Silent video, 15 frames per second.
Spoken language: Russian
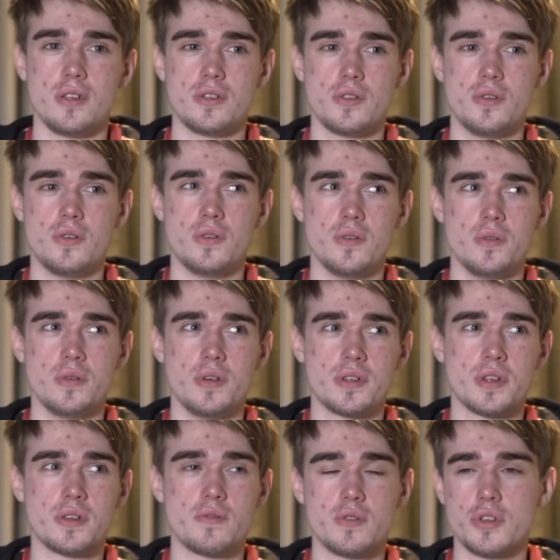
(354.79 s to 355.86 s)
Но
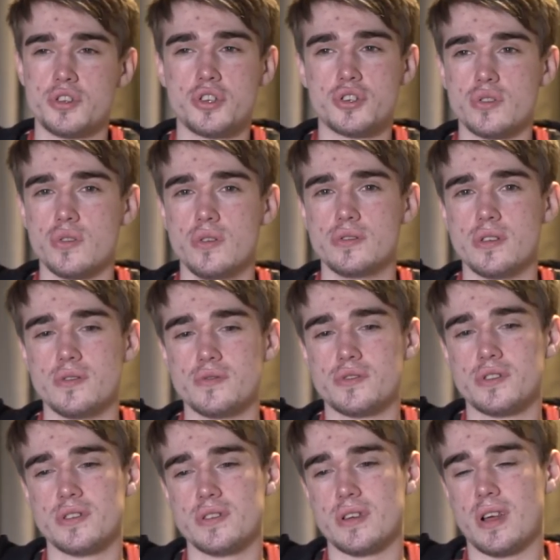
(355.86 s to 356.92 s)
это довольно тяжело, это
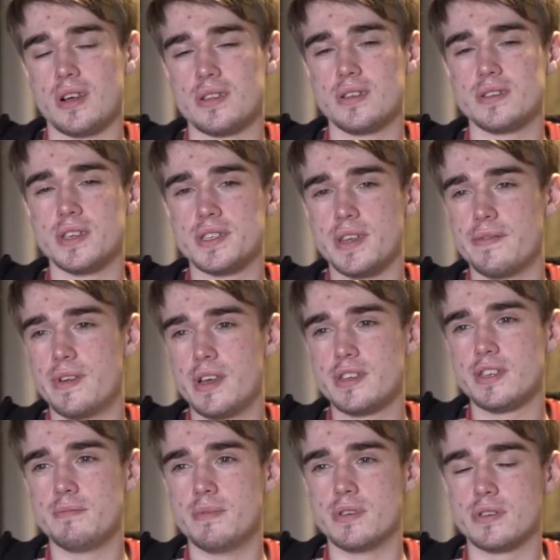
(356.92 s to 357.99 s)
нужно как-то заставлять
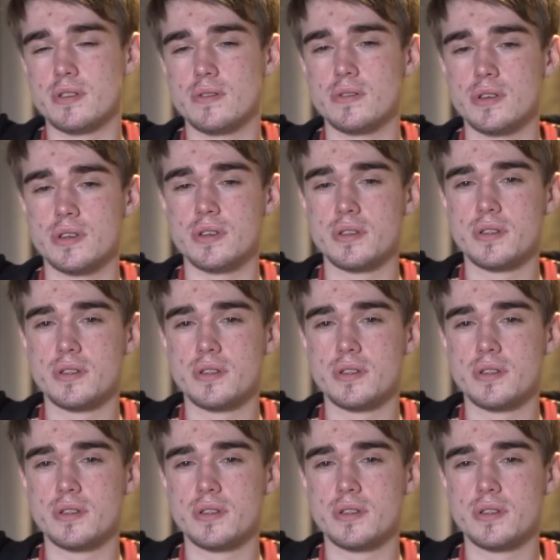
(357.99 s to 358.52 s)
себя, что ли.